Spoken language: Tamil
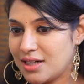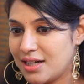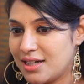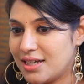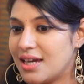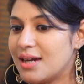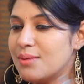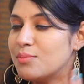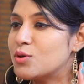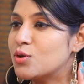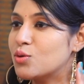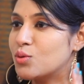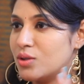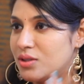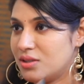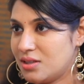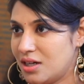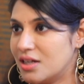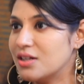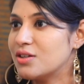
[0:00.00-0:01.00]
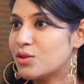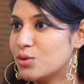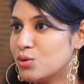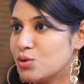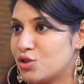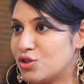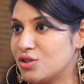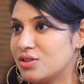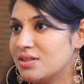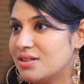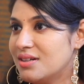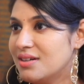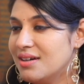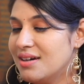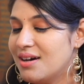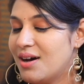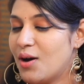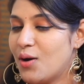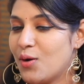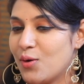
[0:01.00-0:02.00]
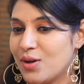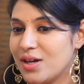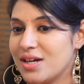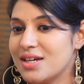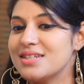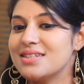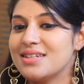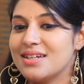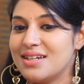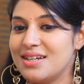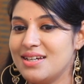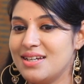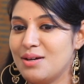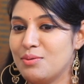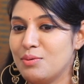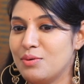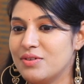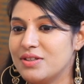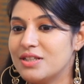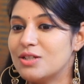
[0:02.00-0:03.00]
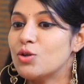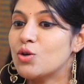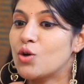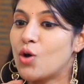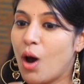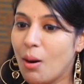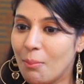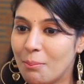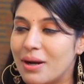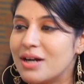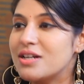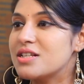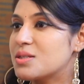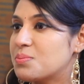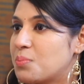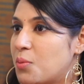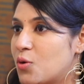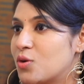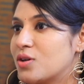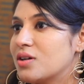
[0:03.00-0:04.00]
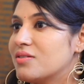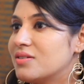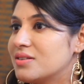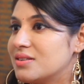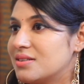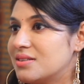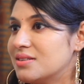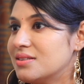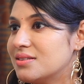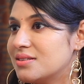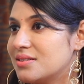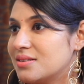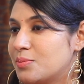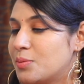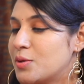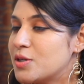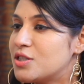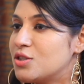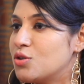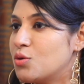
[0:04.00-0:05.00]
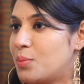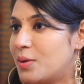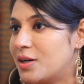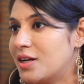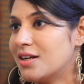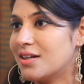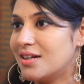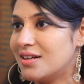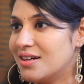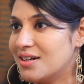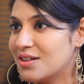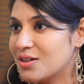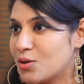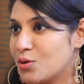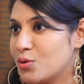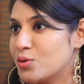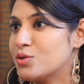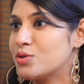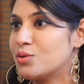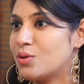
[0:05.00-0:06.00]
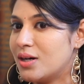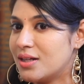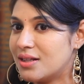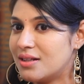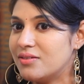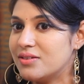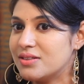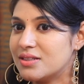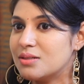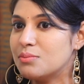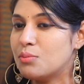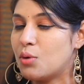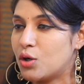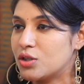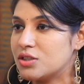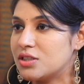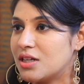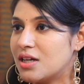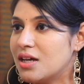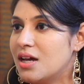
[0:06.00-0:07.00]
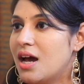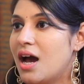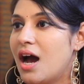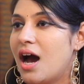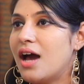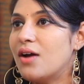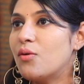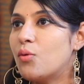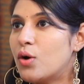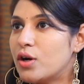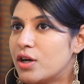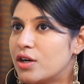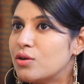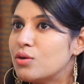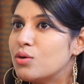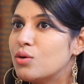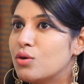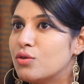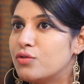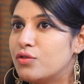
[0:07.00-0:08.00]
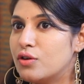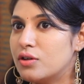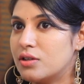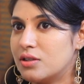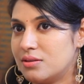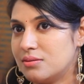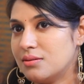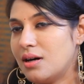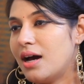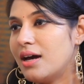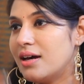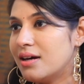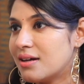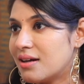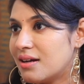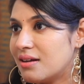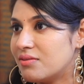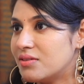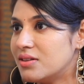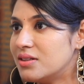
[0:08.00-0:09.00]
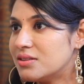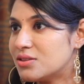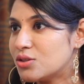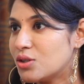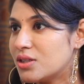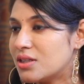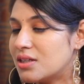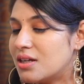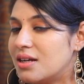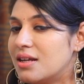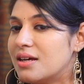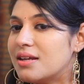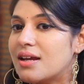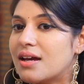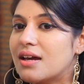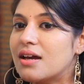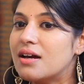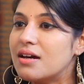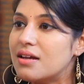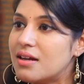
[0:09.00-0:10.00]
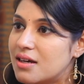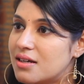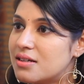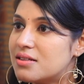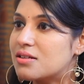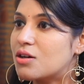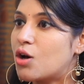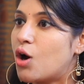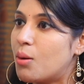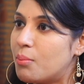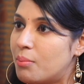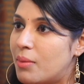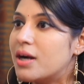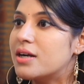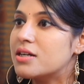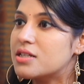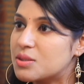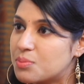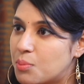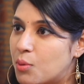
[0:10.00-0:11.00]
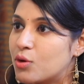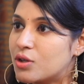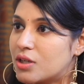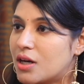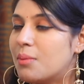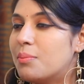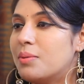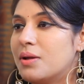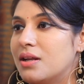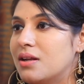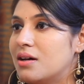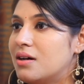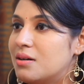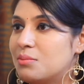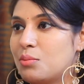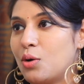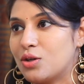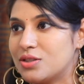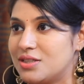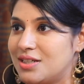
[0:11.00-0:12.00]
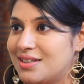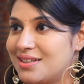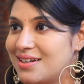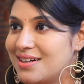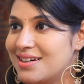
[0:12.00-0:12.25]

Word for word: ஐ கேம் டு அ கன்க்ளூஷன் ஓகே சரி நம்ம வந்துட்டு ஒரு காம்பேட் ஸ்போர்ட்டை வந்துட்டு பர்சியூவ் பண்ணால் நல்லாயிருக்கும் ஸோ அதில் வந்துட்டு பாக்ஸிங் ஐ வாண்டட் டு கோ ஃபார் ஹையர் லெவல் ஸோ அதனால் ரெக்கக்னைஸ்ட் காம்பேட் ஸ்போர்ட் அப்படின்னா பாக்ஸிங்